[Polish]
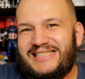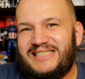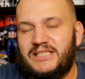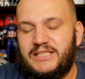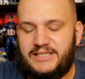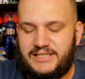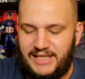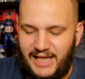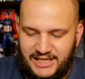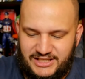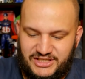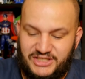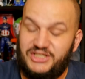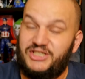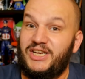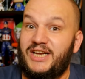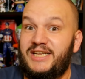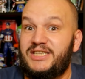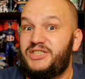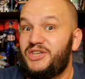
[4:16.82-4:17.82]
znaczy,
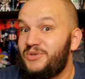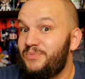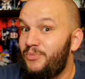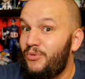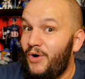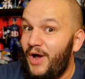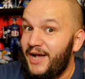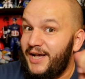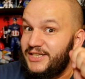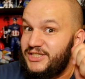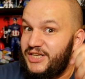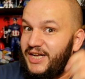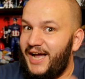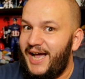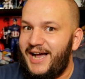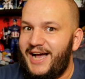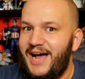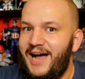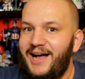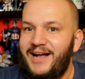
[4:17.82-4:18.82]
że gdzieś była jakaś
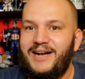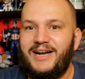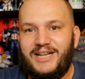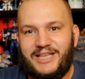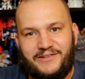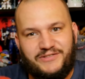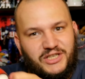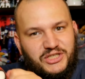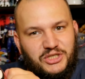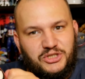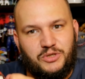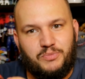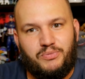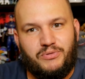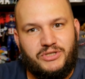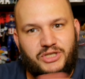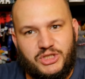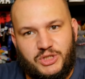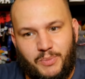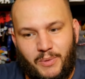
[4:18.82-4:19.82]
krecha i wcześniej czy
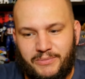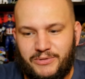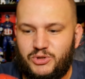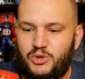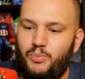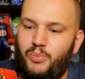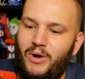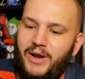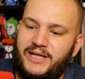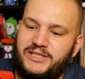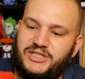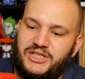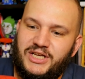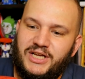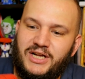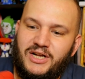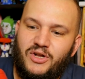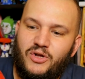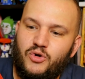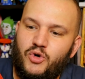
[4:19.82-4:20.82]
później ci po prostu poleci.
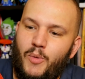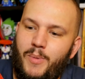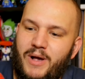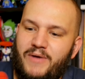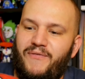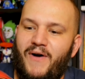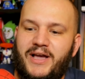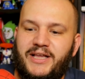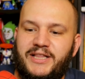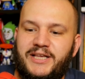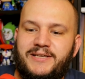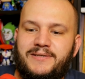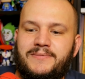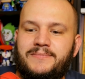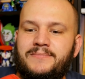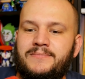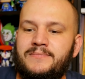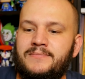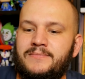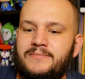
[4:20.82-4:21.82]
Kubek fajny,
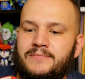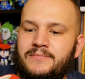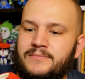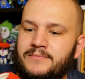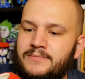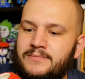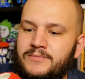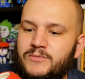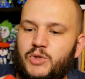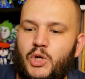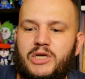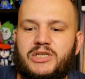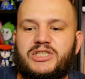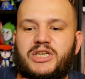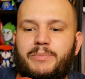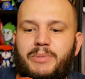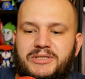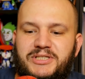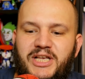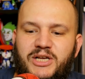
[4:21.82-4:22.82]
to jest
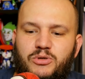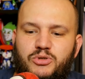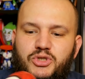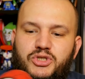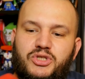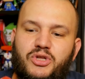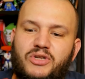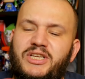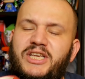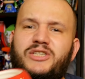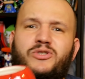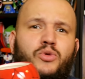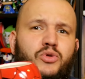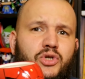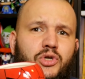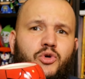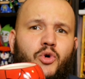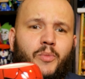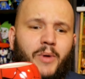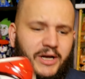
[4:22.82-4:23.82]
chyba 0,3, to nie jest
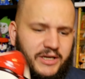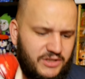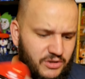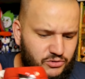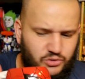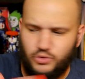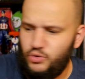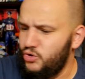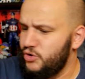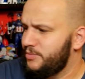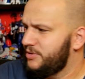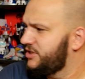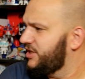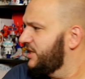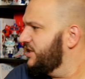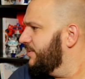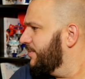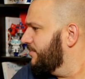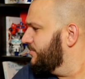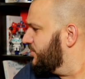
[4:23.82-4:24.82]
duży kubek, nie oszukujmy się, ja
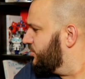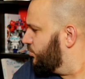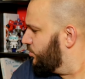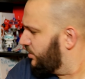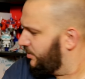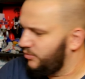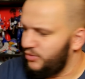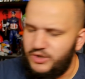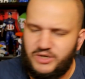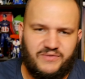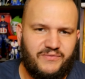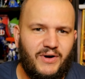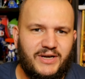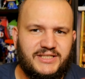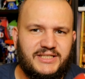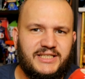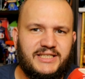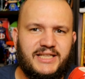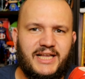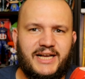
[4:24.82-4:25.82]
nie mam gdzieś tutaj moich
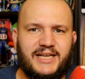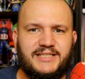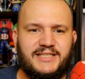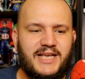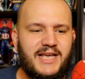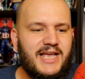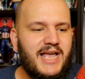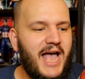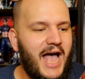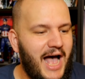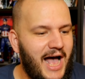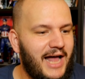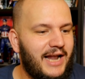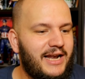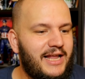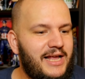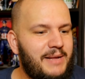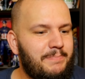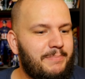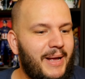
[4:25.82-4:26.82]
własnych teraz,
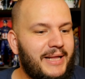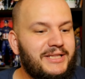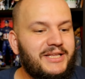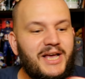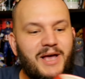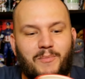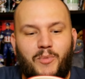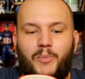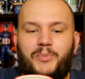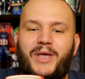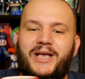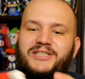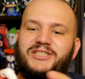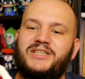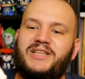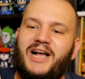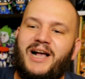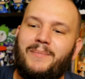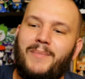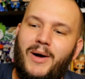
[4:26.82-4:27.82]
ale ben, po pierwsze
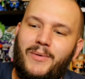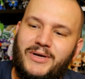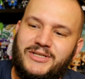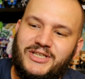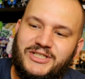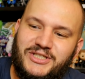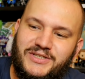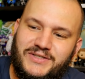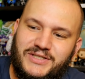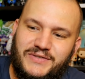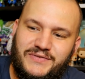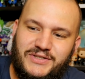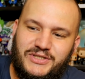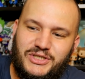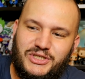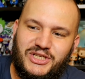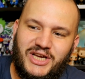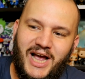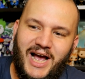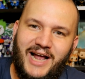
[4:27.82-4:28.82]
taka mała rzecz, nie wiem czy
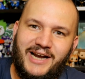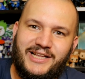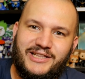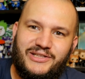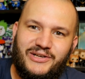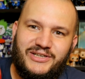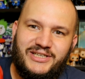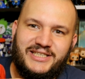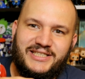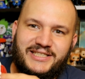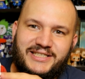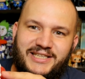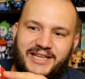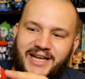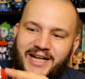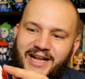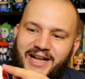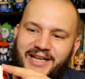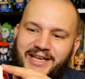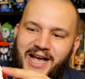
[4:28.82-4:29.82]
widzicie, ale to jest
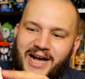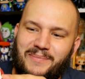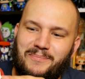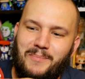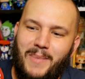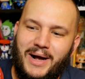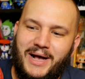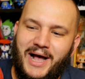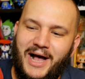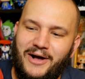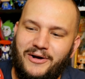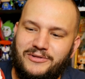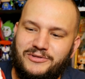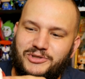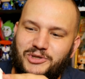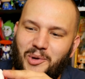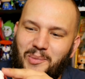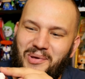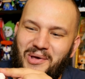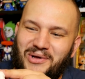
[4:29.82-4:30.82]
jak makaron
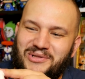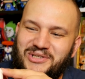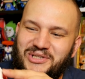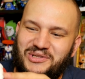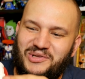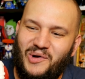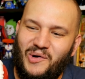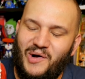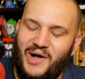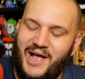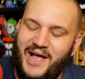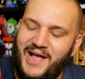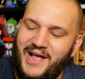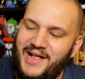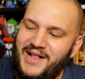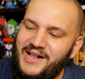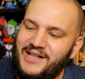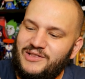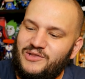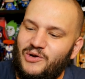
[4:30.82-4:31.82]
zrobiony trochę,
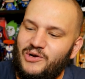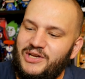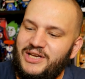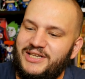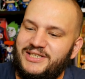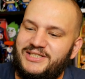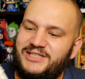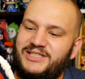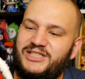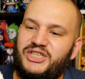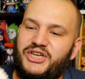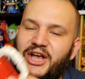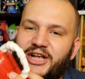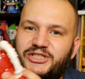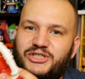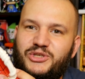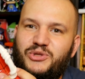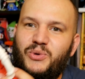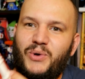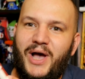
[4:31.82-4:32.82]
to jest sieć,
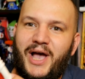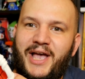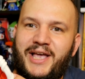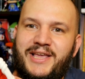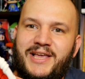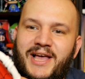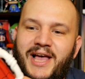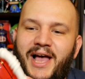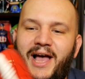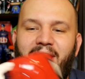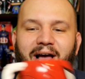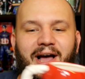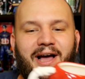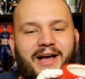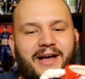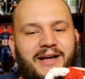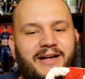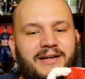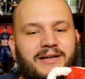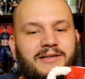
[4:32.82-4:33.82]
z której
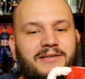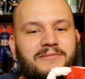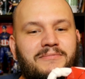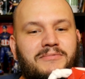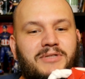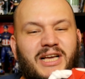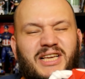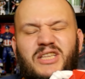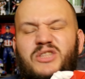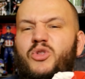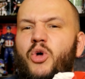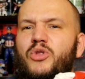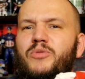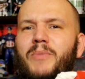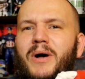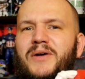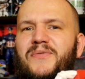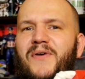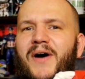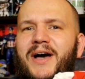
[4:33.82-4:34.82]
e, taki Todd
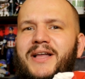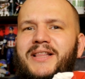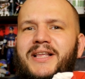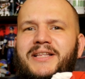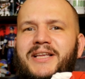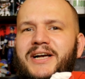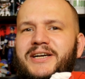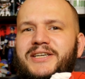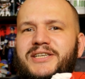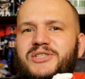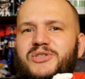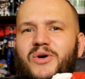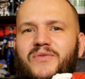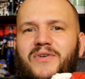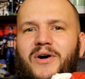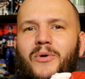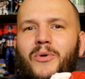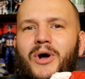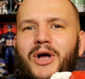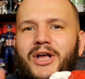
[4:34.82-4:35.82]
McFarlane jak
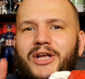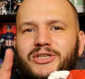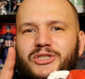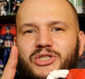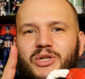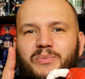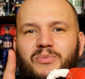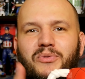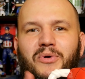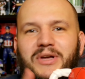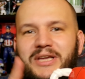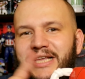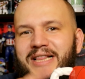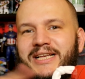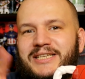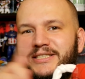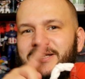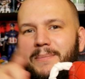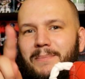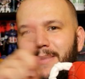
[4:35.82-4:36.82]
rysował, że to było
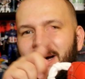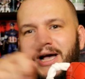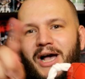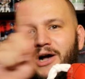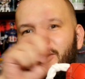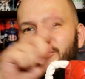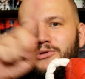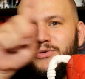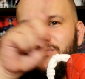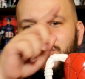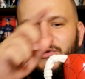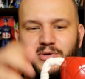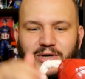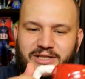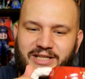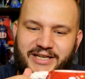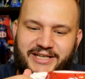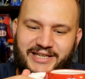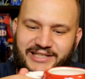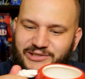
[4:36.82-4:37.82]
ileś tam makaronów, które
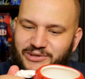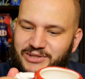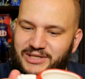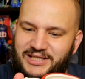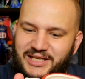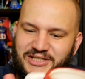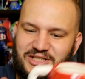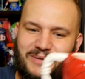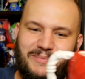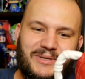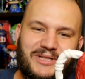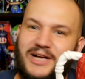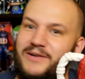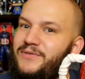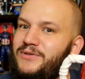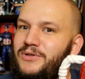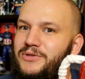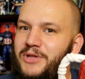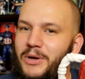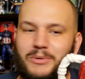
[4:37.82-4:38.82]
nakręconych na siebie i tak
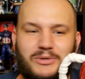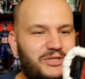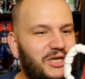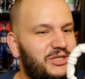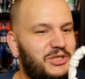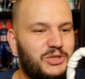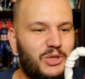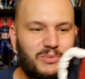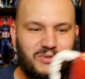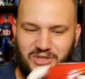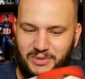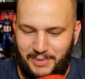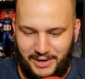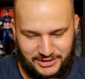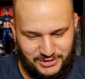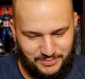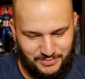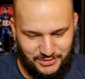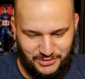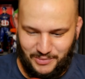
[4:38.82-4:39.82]
wyglądały sieci, to mi się
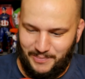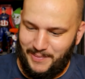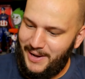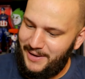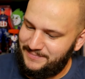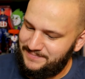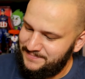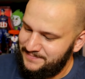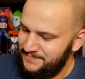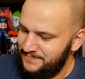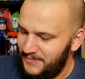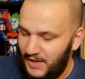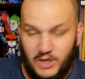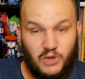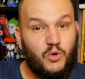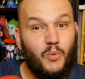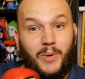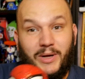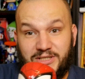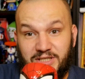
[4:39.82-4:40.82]
bardzo podoba i
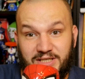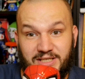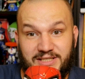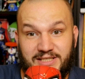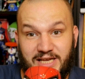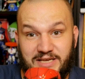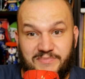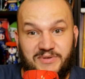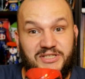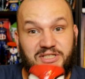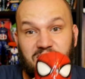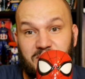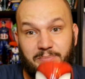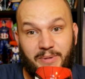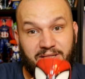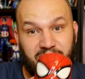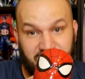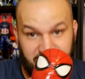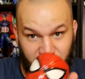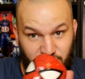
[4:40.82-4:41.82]
kubeczek jest zajebisty i
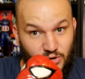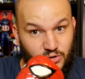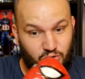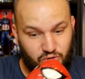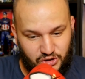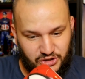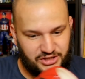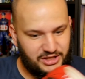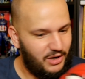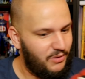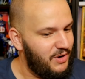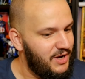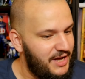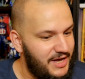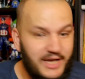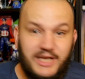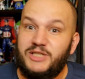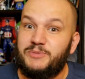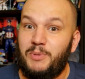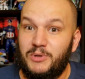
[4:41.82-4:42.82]
będę z niego korzystał
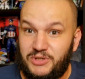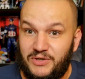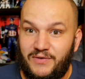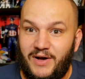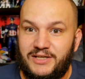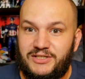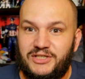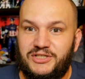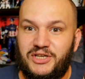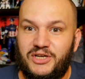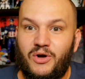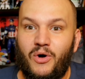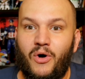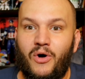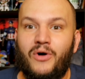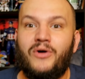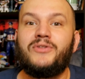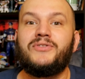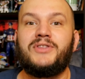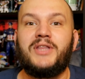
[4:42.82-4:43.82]
i spodziewajcie się
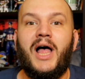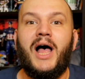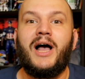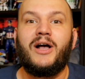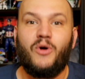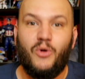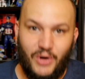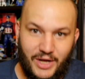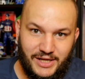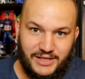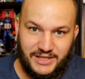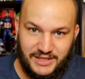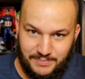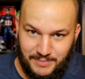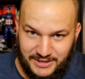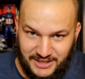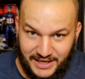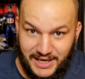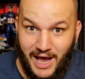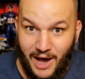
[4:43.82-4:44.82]
go na kolejnych
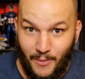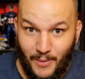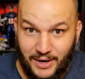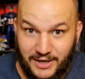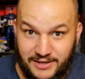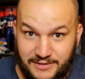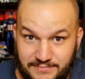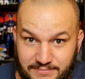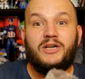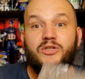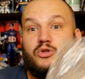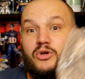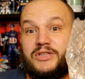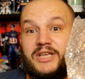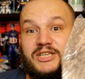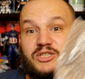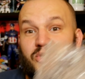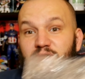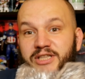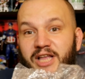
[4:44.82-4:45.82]
materiałach. To
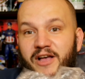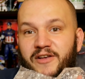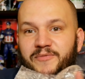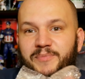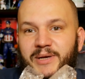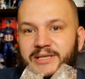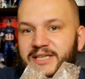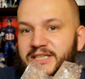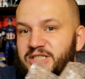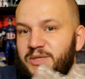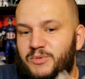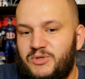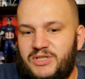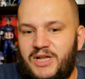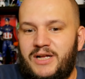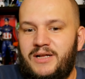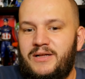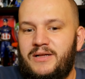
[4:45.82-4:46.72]
też dostałem w prezencie, można...